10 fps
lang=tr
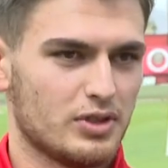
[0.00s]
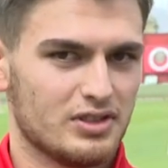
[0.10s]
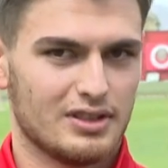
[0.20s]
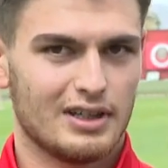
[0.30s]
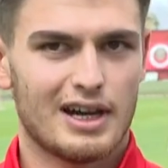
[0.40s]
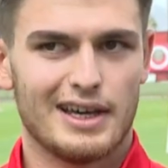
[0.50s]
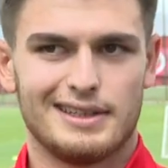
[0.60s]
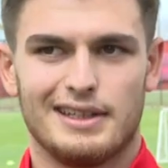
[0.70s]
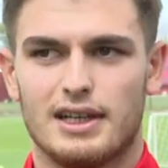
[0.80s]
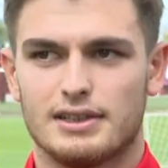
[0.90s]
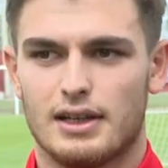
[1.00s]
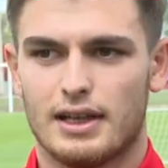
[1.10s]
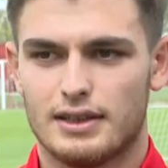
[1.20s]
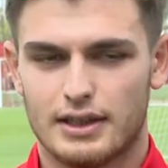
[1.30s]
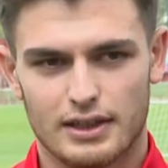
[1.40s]
maçında da gayet iyi
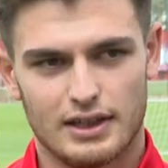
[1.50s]
hazırlandık,